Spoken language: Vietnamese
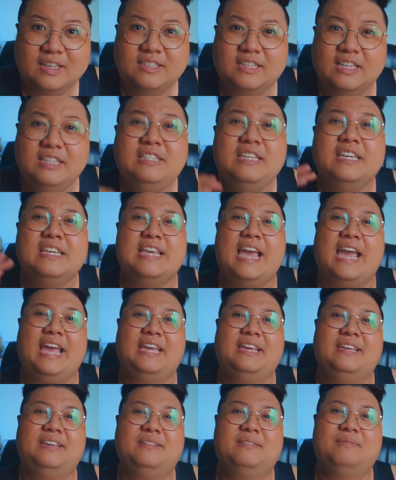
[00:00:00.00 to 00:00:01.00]
chính vì
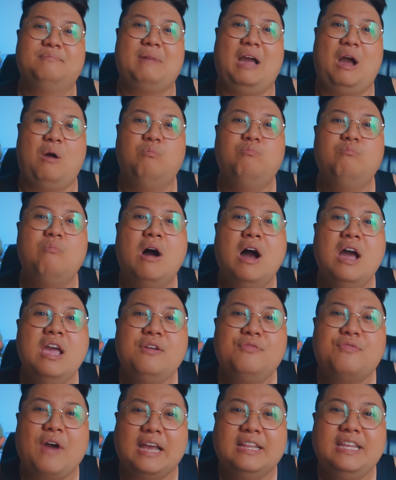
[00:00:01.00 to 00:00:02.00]
vậy mà ông
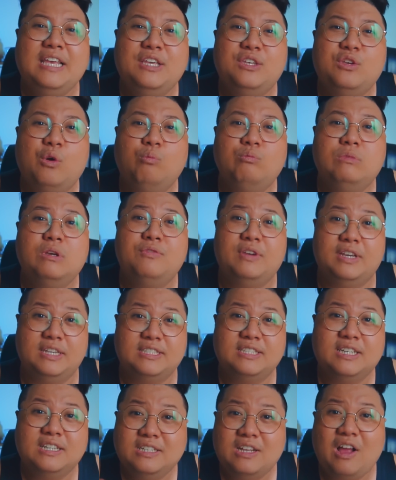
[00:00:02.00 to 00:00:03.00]
mới phải đi chung với vị
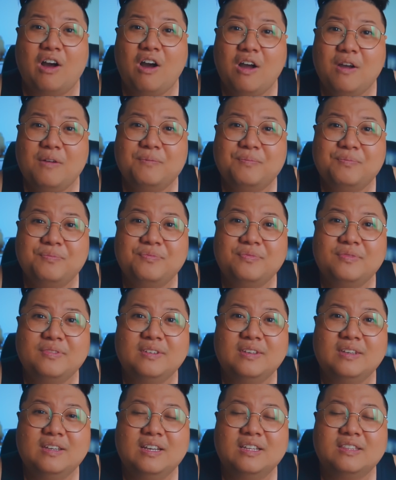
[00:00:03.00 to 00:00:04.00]
sư đó
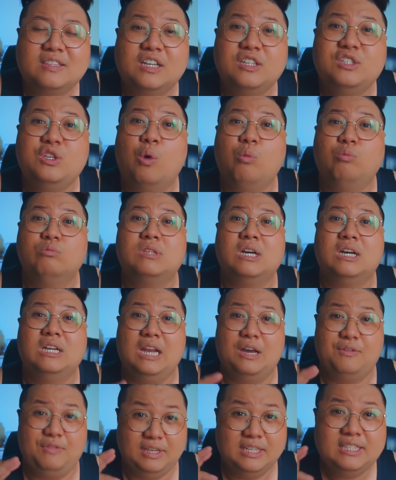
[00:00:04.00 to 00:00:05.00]
Tân dùng từ
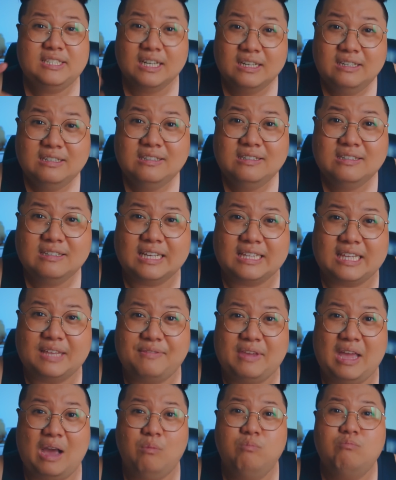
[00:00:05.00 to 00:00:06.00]
là vị sư là tại
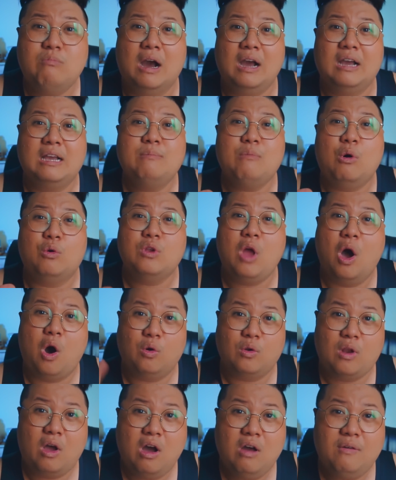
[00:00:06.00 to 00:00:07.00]
vì ông bận cái bộ
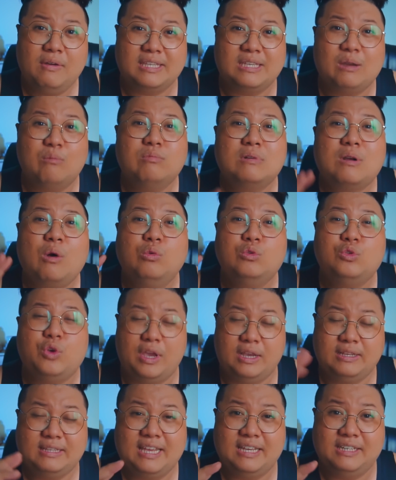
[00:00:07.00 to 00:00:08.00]
đồ đó và trong câu
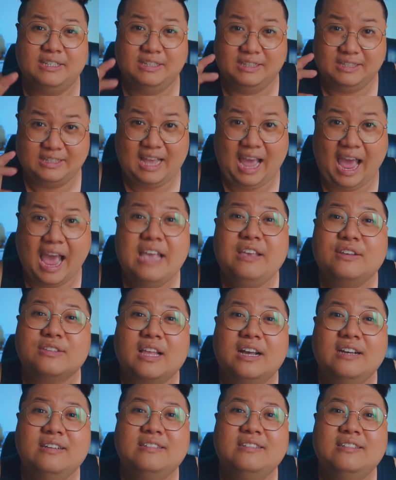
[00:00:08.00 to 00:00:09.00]
chuyện này người kể cho
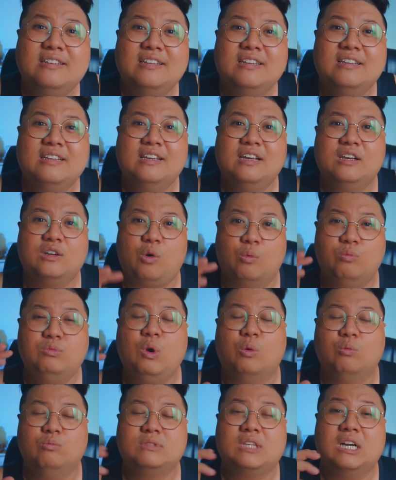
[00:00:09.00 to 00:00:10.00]
Tân cũng
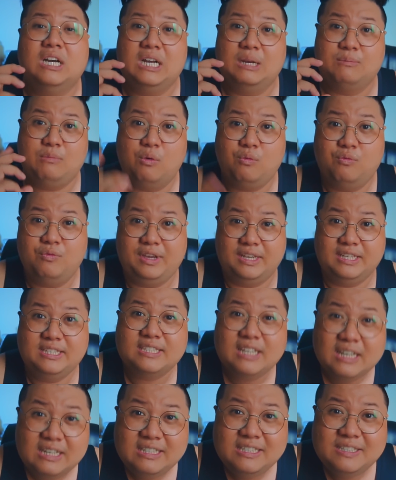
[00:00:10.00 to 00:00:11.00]
dùng từ là một vị
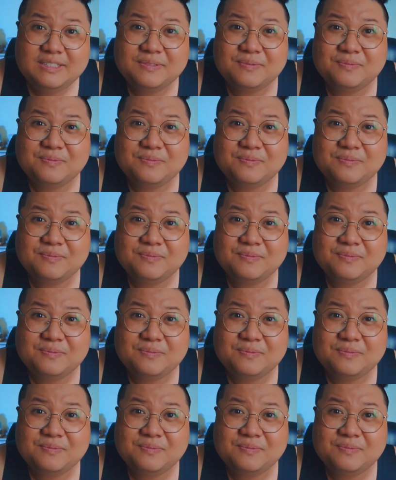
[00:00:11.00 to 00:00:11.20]
sư